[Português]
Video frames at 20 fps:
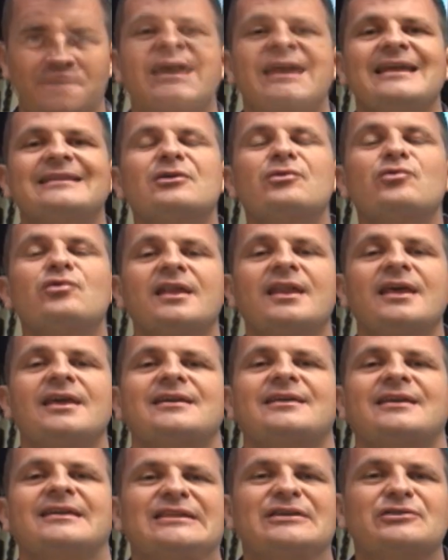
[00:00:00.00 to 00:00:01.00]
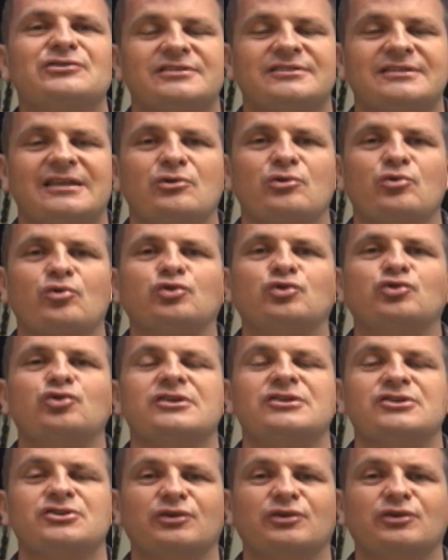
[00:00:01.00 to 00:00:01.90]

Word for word: Então, creia que Deus está no controle de